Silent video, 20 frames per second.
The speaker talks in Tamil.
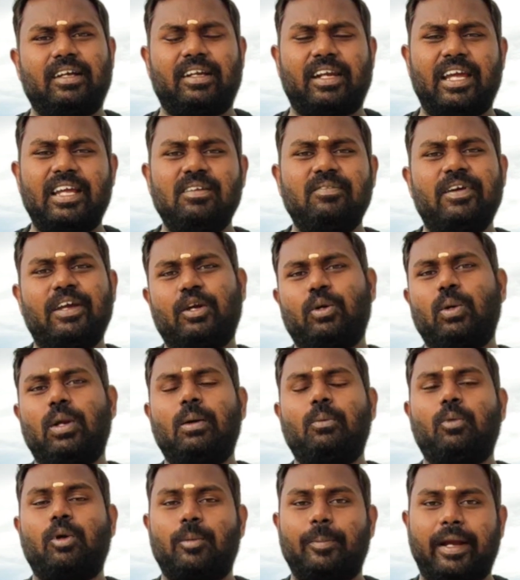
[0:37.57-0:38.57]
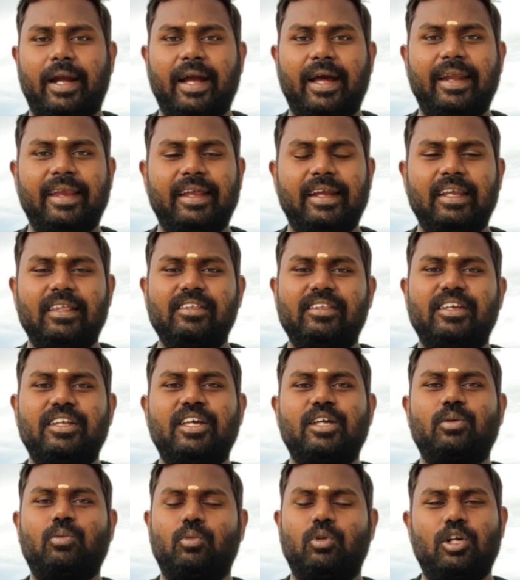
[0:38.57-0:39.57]
ரயில்வேக்குள்ளே ஒரு மெக்கானிக்கல்
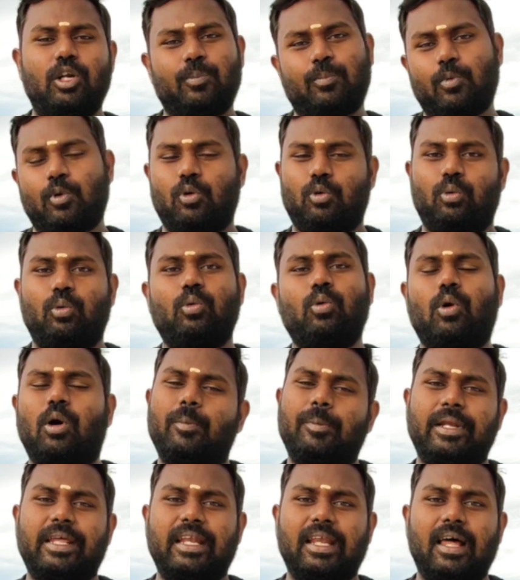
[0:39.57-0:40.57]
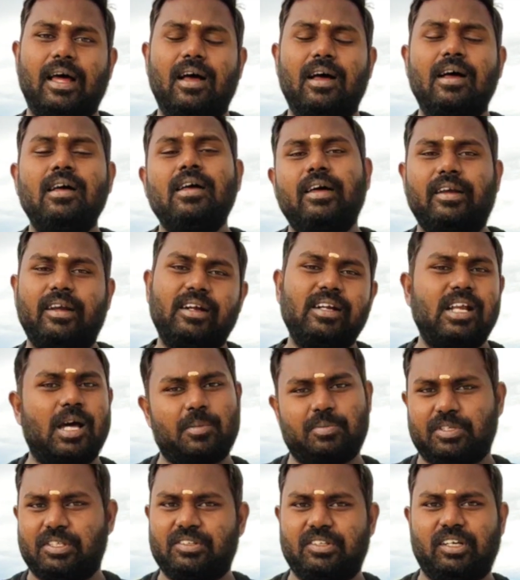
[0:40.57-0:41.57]
இன்ஜினியர் உள்ளே போகணும் அப்படின்னா ரெண்டு
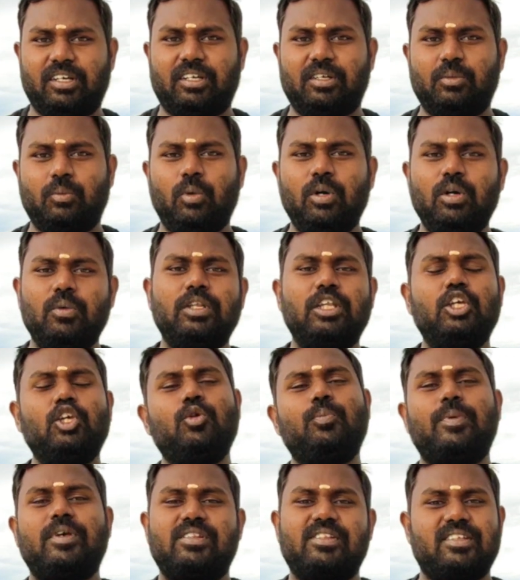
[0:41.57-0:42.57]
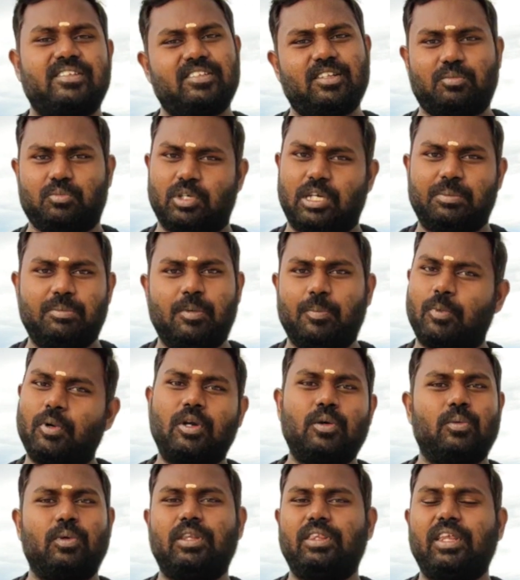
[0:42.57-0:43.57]
ஆப்ஷன்ஸ் இருக்குது ஒன்று வந்து யூபிஎஸ்சி எக்ஸாம் மூலயமா
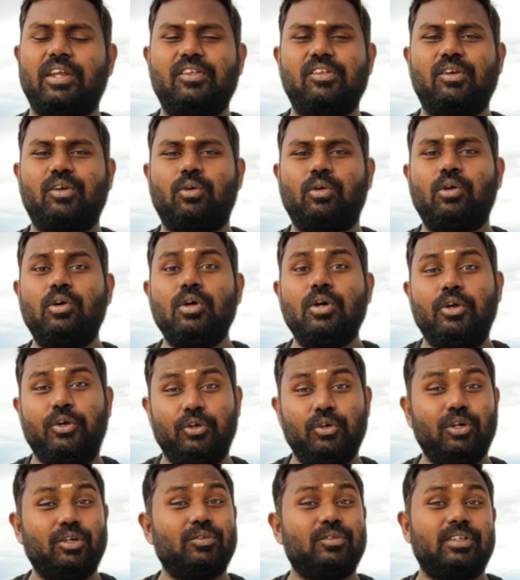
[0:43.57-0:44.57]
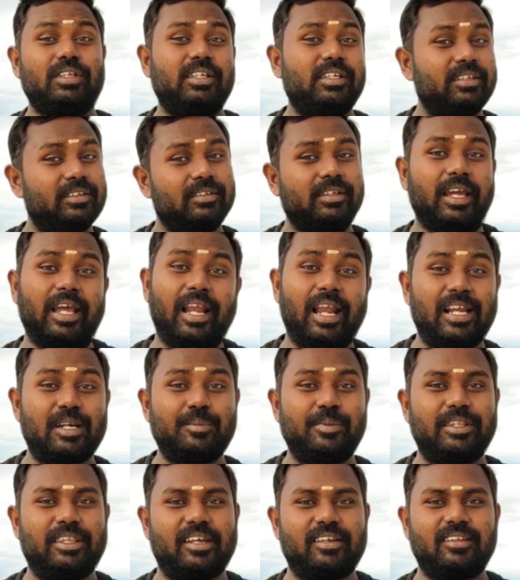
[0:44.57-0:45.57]
போகலாம் உங்களுக்கு தெரிஞ்சிருக்கும் இன்னொன்று வந்து
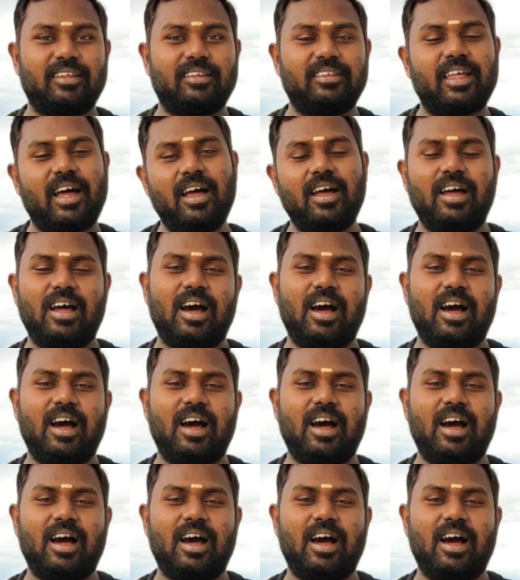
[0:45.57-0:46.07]
எல்லாருக்குமே தெரிஞ்சது தான்